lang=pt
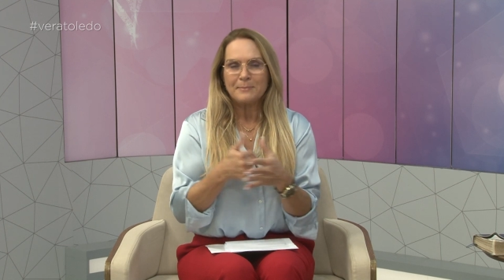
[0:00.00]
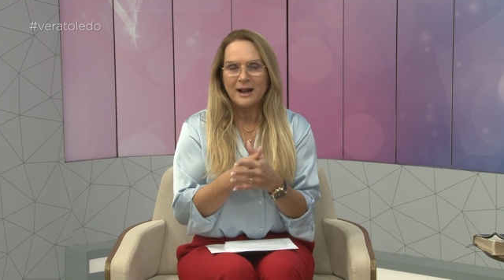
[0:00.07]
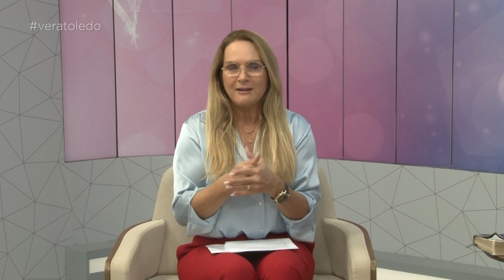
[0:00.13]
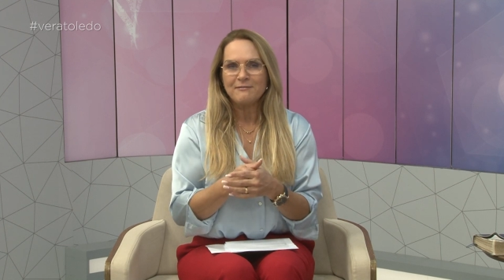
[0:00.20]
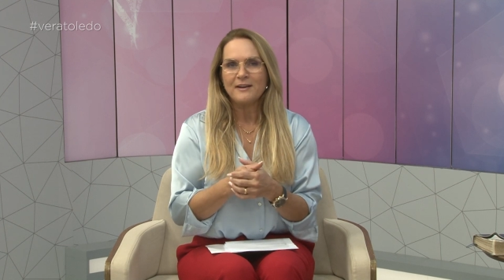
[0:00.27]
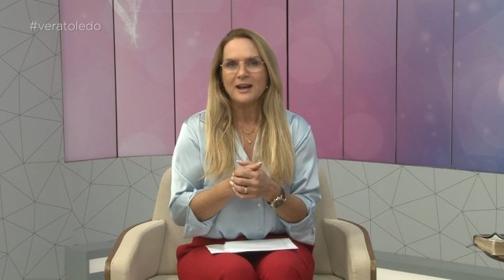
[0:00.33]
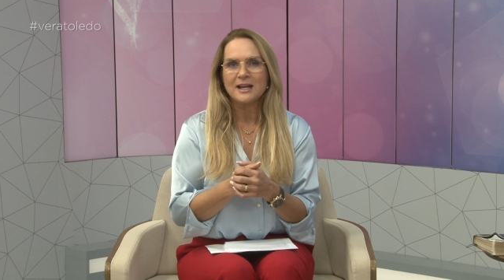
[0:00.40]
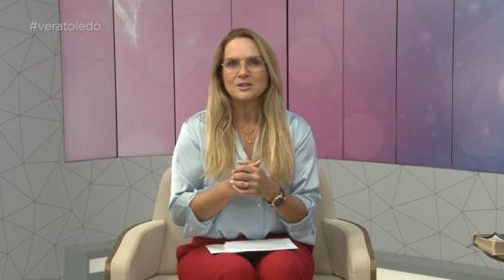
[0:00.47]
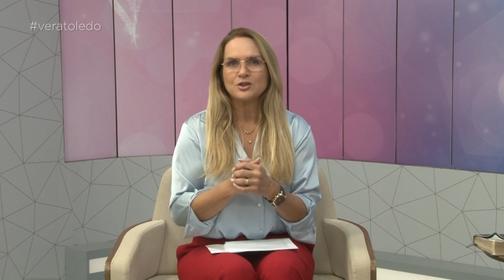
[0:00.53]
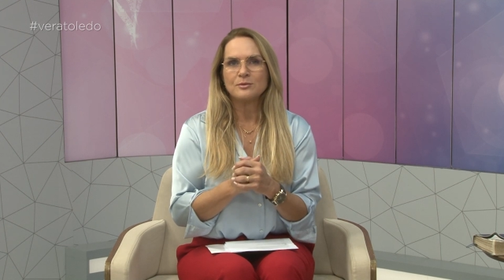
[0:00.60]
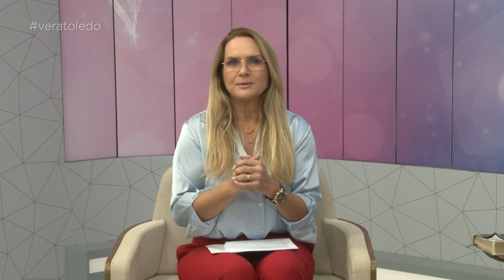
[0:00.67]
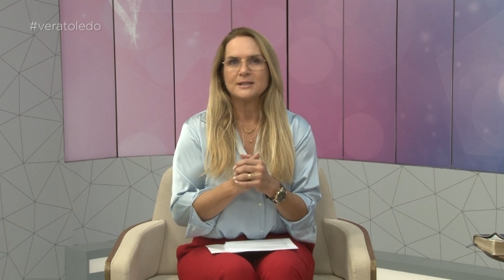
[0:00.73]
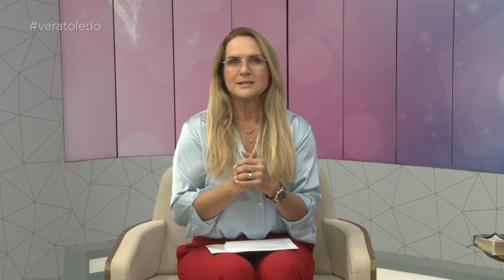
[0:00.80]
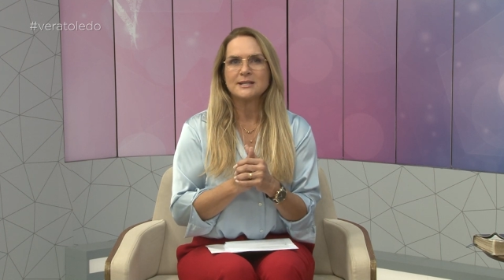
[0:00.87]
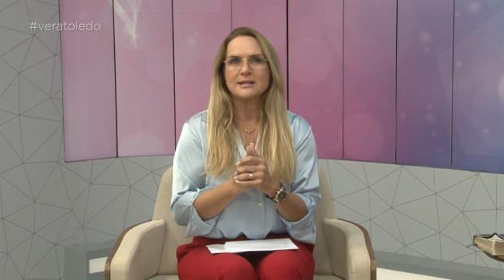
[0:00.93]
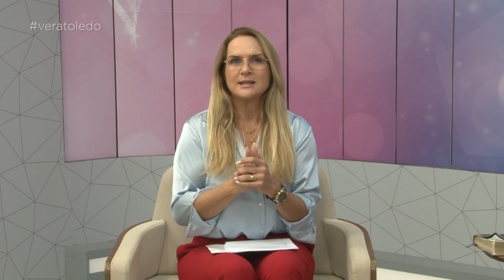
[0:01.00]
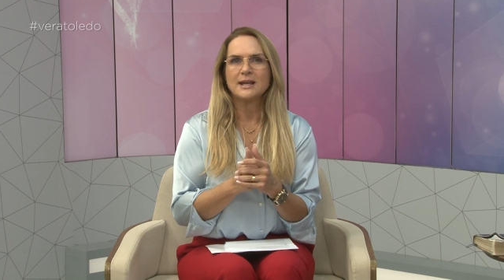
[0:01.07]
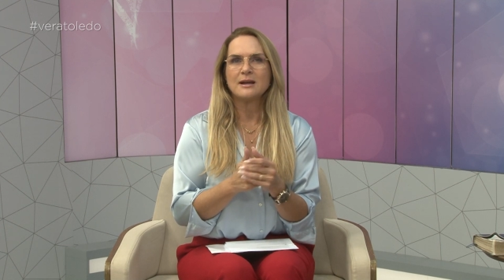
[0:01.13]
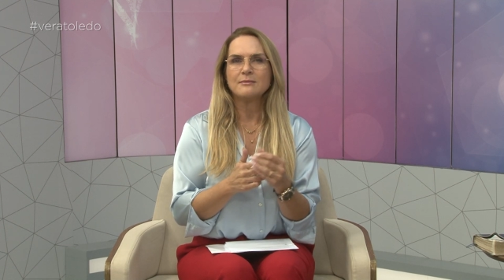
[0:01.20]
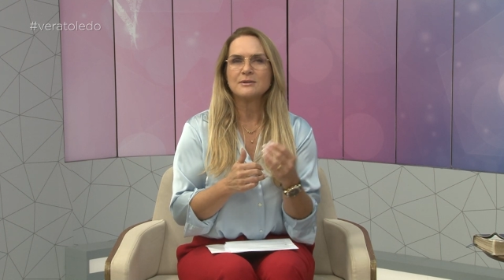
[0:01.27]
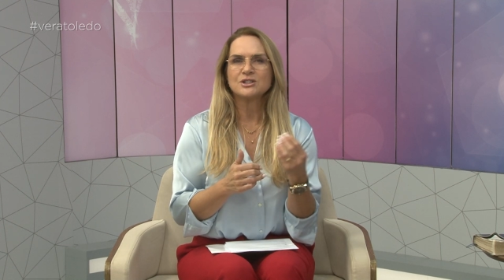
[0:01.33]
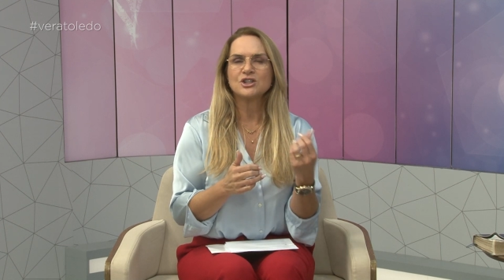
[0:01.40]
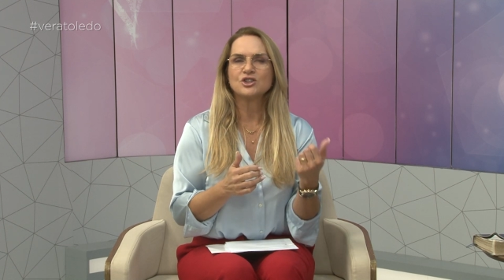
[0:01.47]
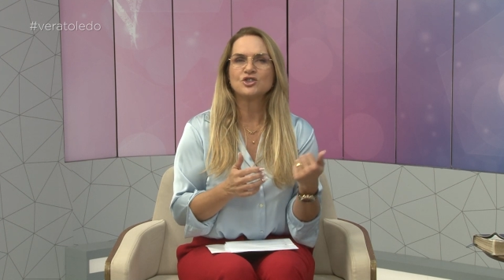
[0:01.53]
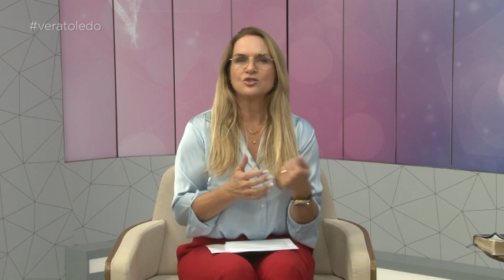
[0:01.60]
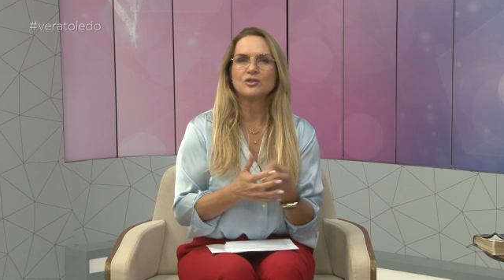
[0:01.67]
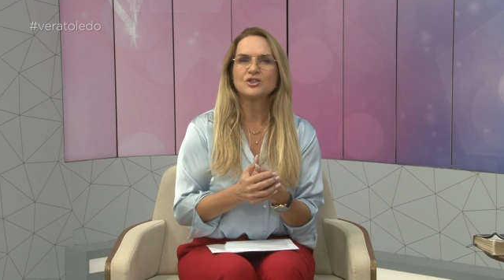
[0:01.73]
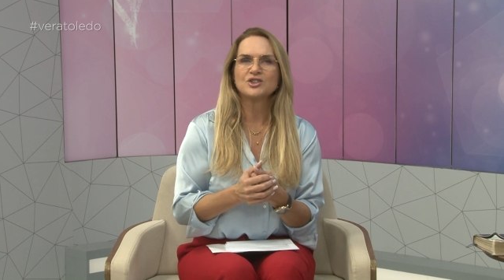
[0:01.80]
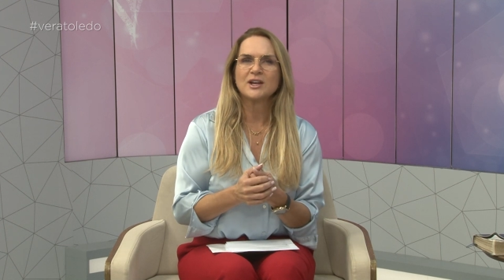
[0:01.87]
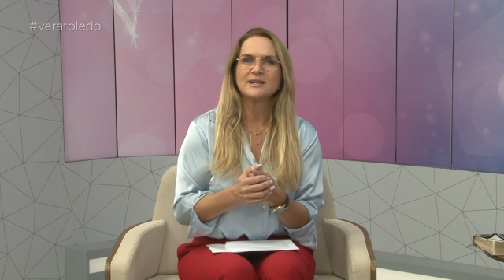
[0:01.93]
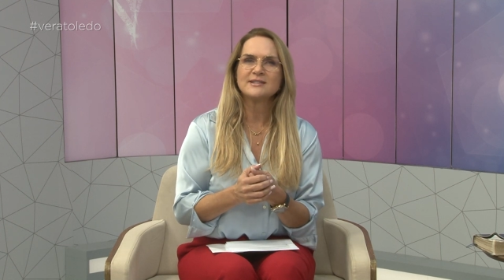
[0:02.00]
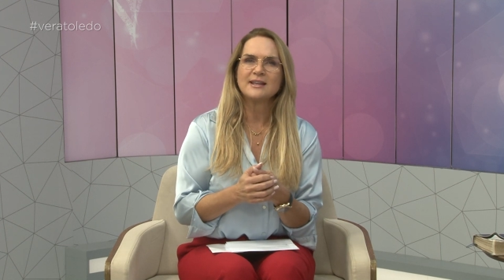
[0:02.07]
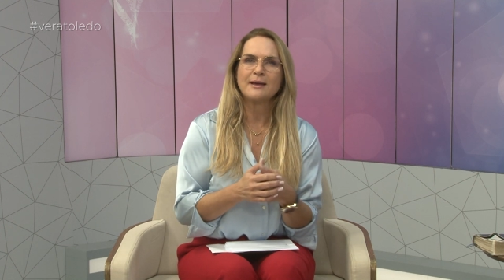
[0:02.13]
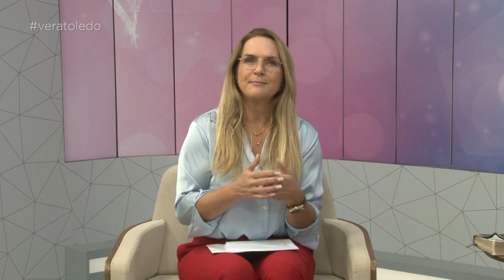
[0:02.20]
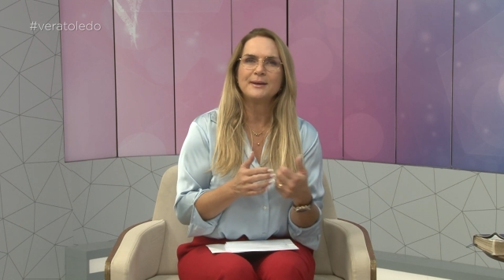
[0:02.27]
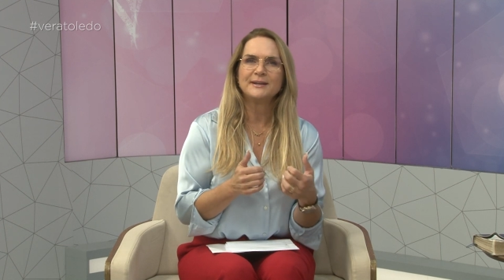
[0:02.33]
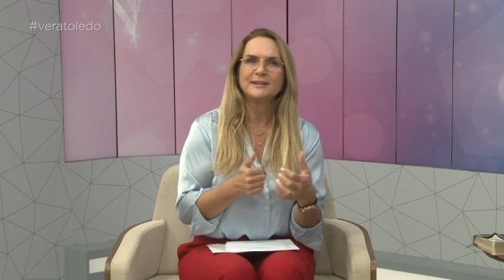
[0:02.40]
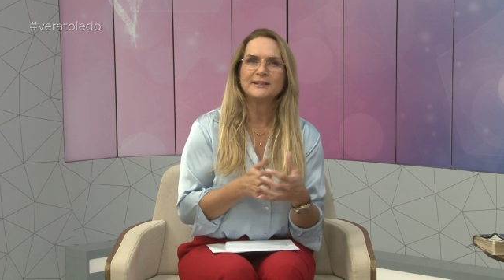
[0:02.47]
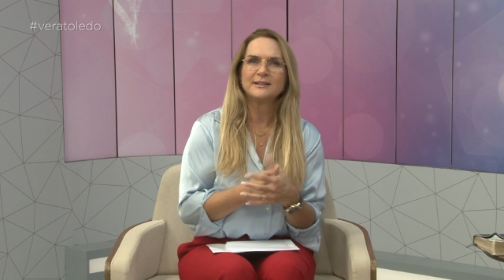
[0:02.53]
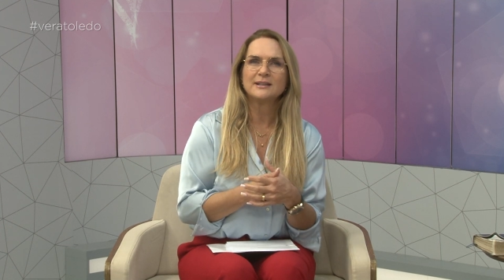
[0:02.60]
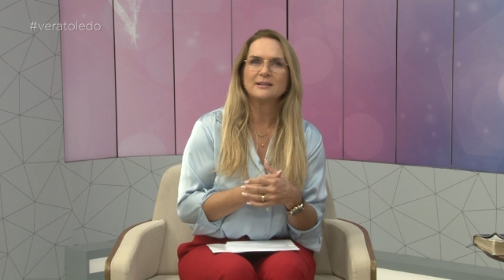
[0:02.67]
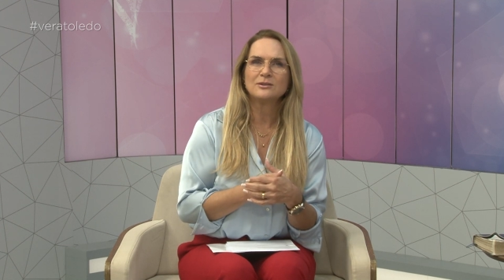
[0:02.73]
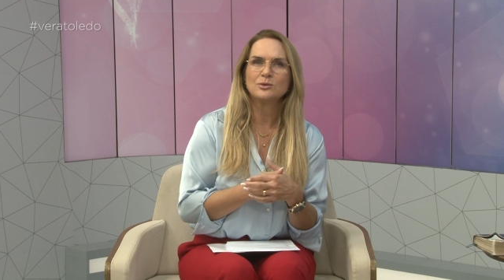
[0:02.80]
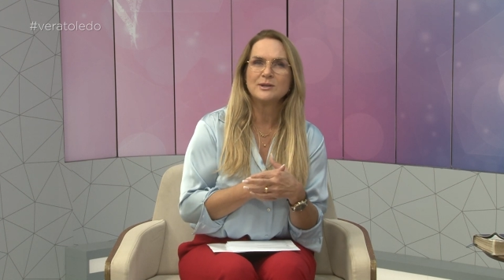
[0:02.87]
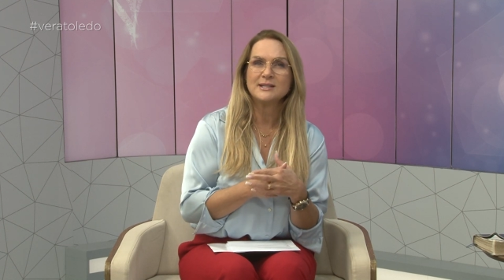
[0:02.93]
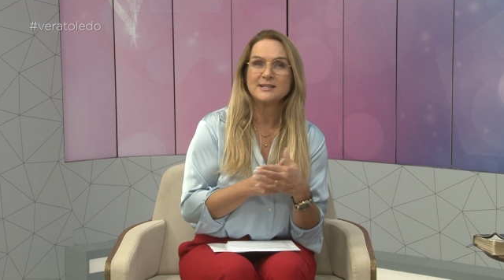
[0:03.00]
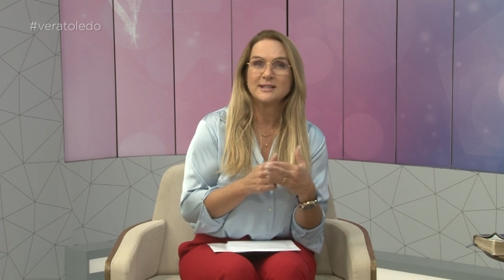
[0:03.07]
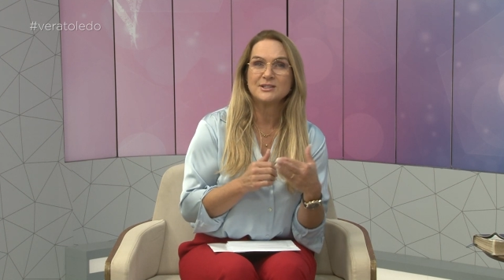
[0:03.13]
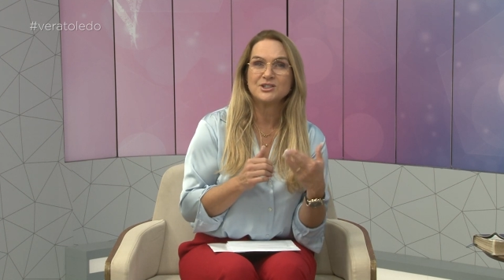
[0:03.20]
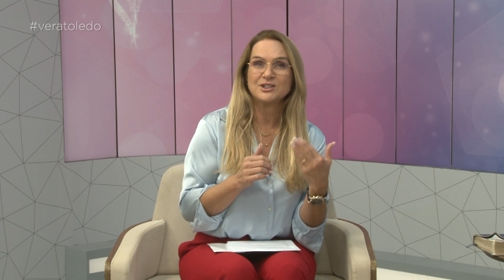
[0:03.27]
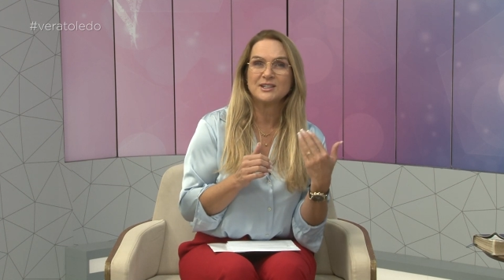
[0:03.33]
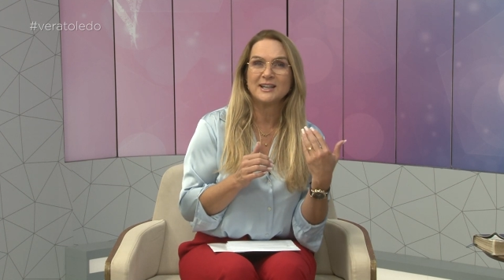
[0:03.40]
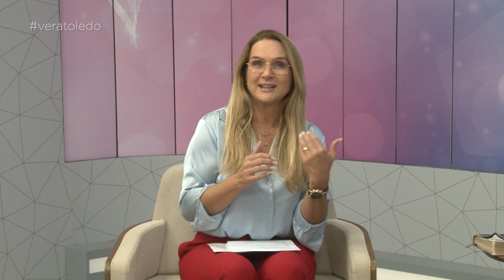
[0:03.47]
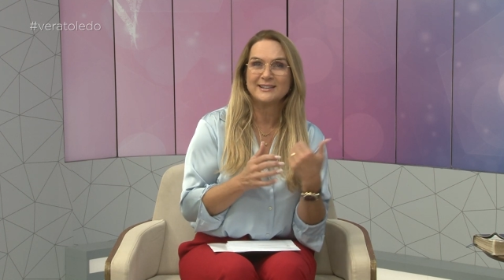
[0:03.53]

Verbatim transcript: Para falar sobre esse tema, a gente hoje recebe a Ariana Luiza de